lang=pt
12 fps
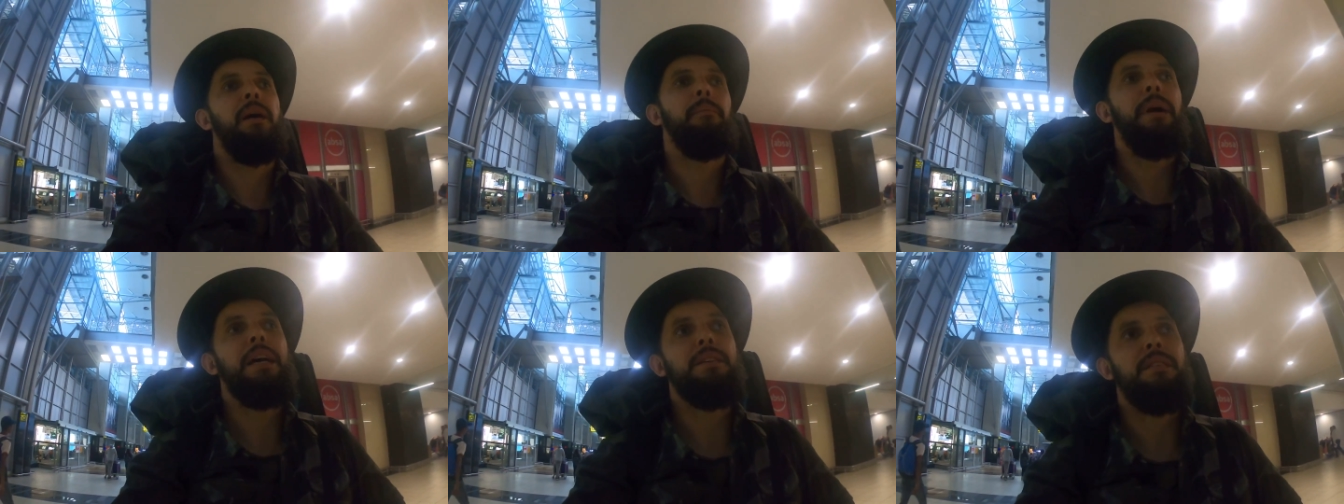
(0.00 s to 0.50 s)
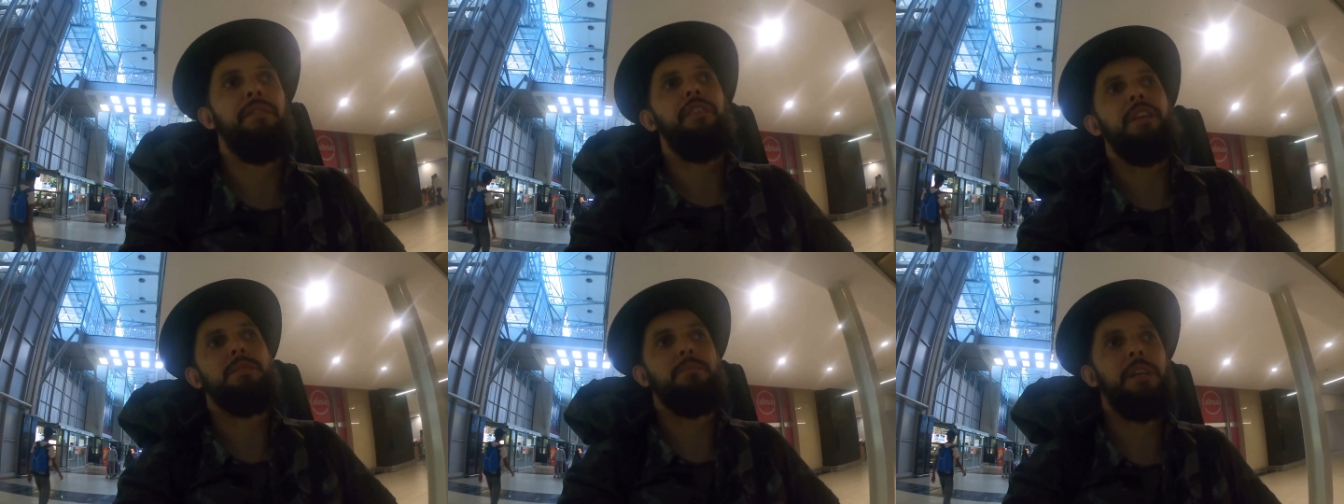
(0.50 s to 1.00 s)
Mas
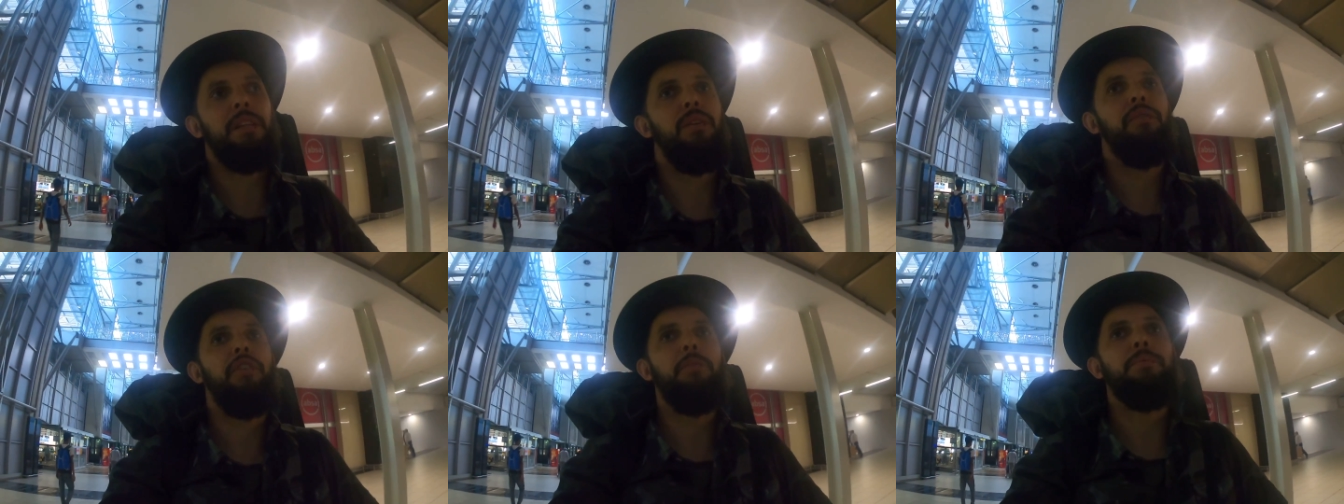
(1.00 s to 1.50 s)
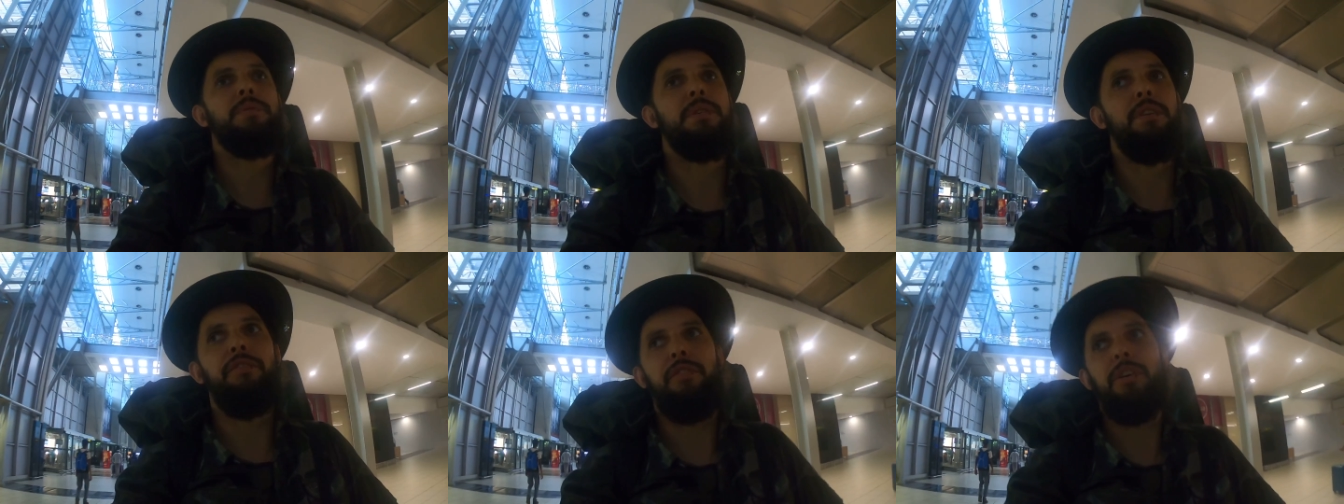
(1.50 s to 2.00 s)
infelizmente não foi
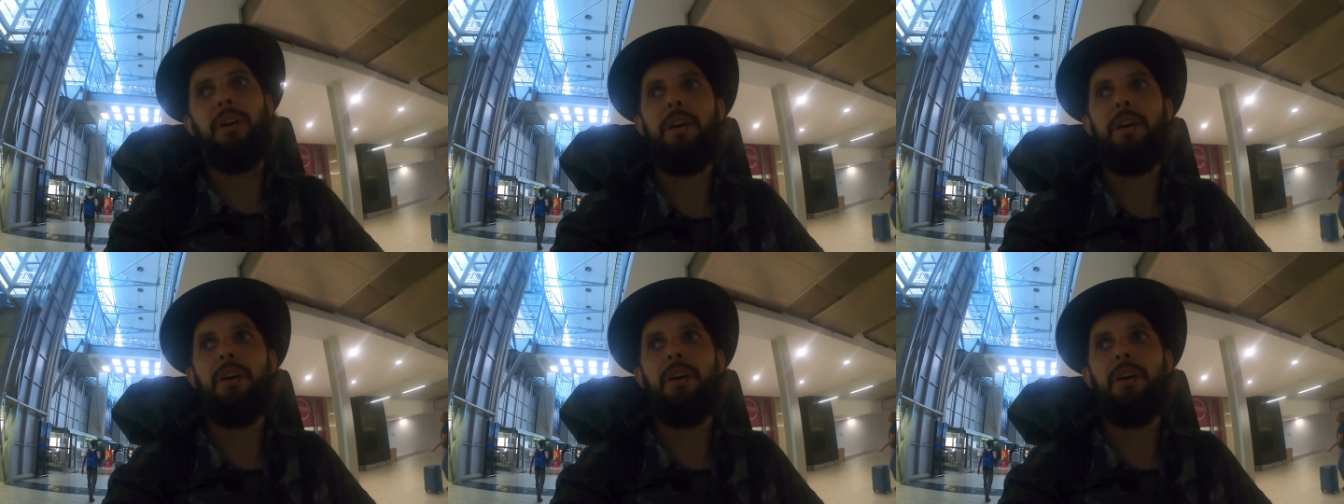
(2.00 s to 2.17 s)
possível.